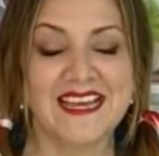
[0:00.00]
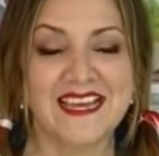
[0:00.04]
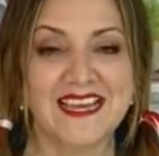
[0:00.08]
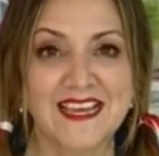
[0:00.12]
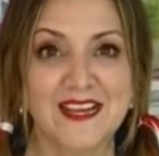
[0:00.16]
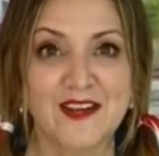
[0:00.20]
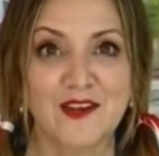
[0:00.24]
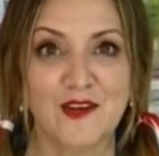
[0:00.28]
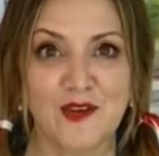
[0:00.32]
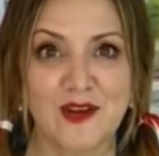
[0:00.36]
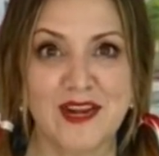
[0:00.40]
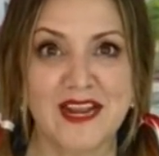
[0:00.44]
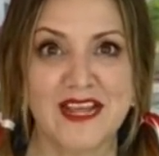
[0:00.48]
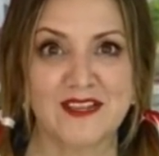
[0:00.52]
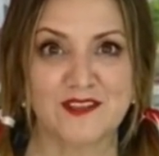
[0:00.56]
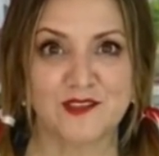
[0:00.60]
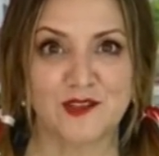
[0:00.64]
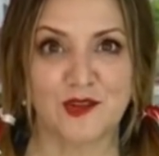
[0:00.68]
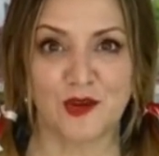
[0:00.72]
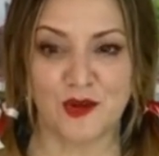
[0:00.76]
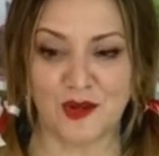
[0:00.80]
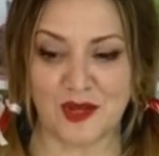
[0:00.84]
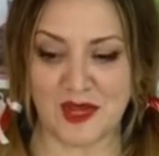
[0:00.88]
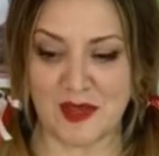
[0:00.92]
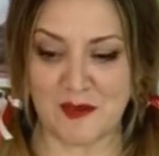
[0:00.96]
y con
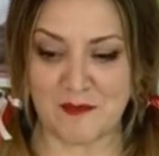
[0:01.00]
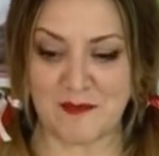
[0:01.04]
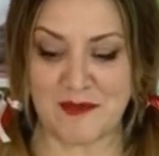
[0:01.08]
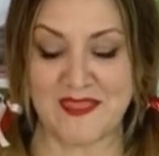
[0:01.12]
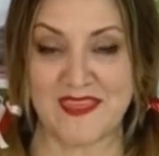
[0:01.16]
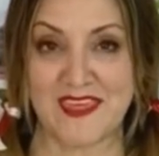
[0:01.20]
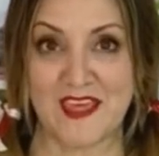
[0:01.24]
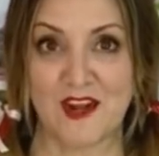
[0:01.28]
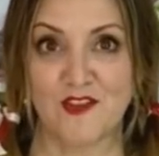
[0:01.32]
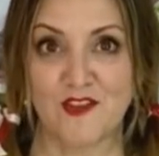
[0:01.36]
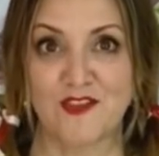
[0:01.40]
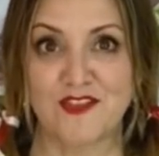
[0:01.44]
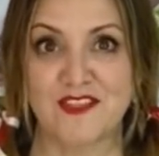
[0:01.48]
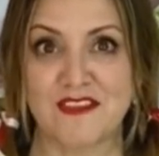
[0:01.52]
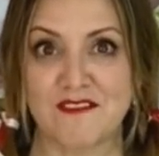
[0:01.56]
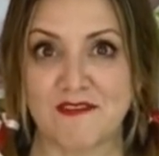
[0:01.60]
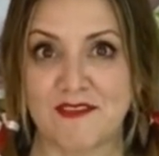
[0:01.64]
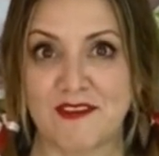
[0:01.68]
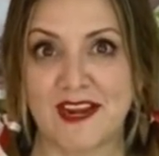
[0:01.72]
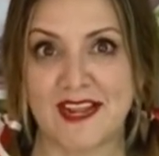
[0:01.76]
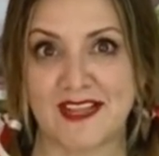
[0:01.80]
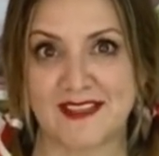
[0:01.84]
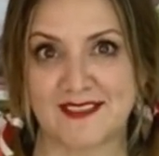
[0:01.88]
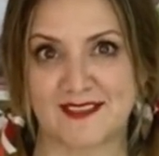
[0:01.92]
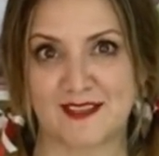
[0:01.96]
eso me dieron
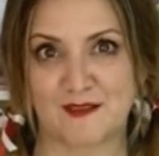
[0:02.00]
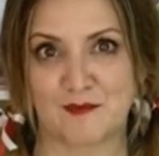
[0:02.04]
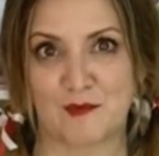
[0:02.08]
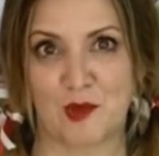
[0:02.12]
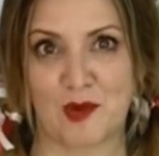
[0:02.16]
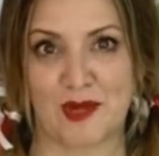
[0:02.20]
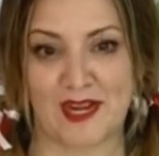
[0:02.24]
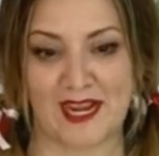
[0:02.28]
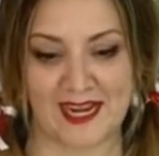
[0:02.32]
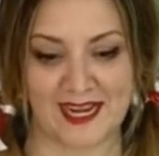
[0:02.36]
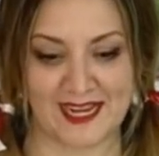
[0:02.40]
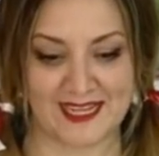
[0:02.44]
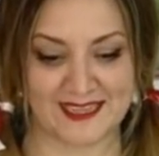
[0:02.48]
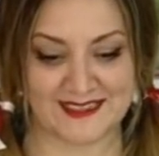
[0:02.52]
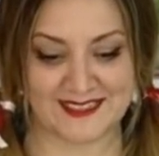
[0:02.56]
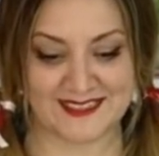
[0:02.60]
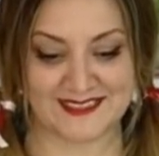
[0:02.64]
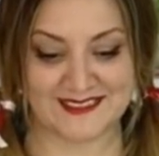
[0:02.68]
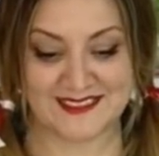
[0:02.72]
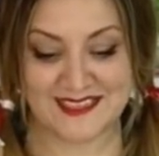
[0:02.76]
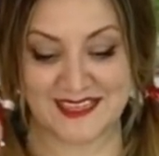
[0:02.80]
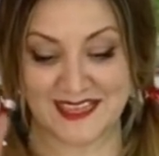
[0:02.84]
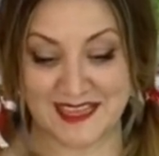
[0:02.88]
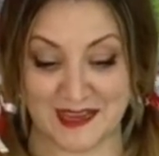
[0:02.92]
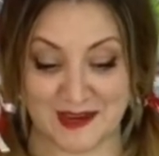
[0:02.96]
diferentes
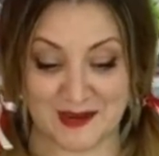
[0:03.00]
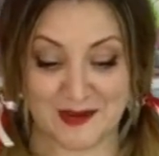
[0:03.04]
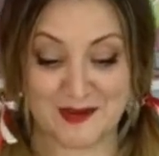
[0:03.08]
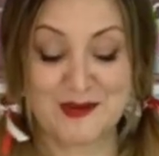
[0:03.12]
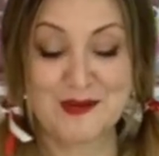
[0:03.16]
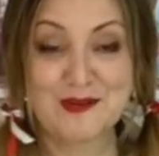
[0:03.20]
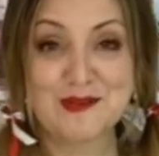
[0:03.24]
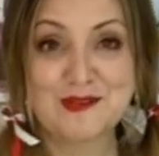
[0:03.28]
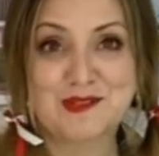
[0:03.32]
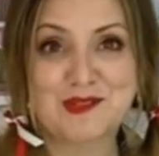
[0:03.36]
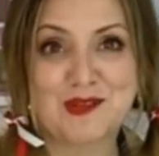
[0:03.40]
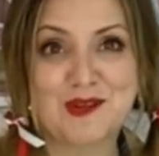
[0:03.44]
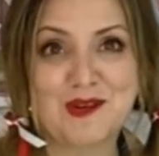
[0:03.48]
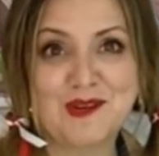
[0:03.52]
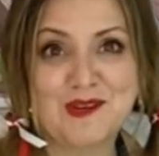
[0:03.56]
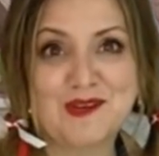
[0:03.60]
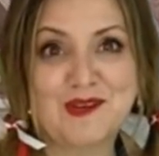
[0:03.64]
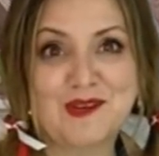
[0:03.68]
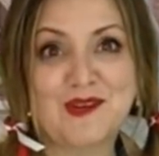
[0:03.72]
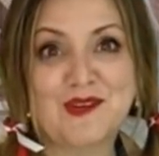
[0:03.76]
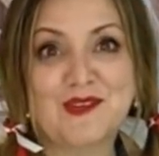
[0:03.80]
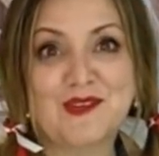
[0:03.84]
molcajetes. Incluso